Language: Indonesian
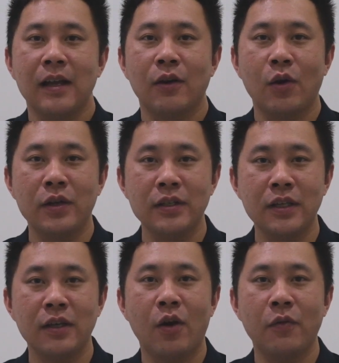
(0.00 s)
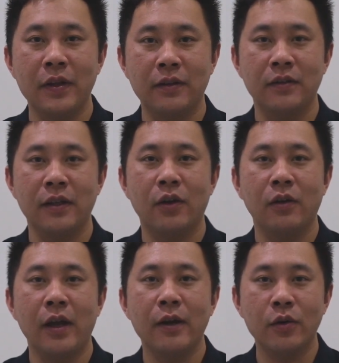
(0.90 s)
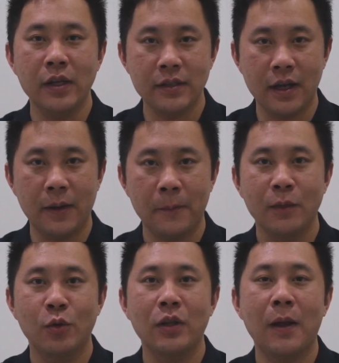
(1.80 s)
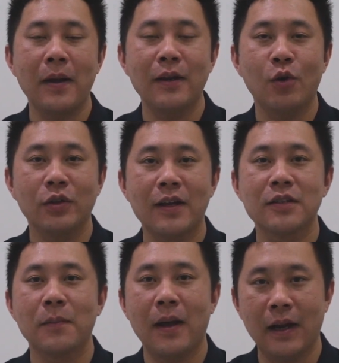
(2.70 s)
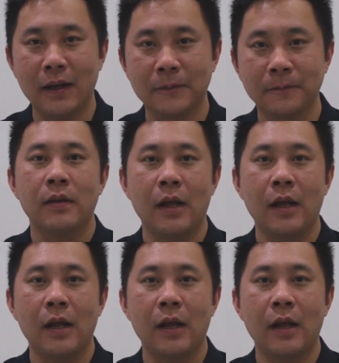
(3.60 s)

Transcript: kondisi COVID di Indonesia, terutama di kota Semarang.